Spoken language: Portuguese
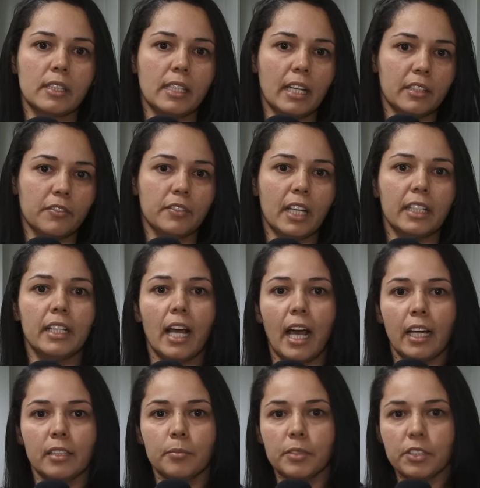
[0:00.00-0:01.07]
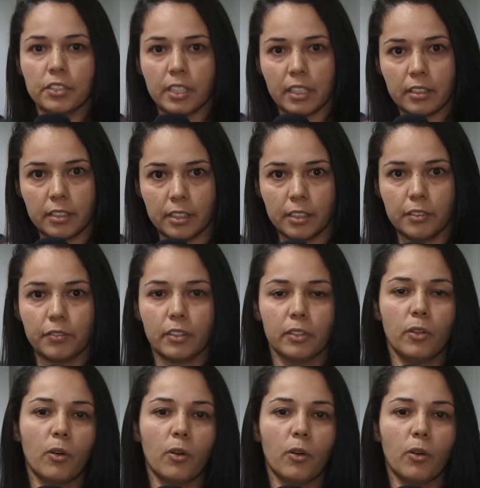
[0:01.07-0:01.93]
de atividade administrativa,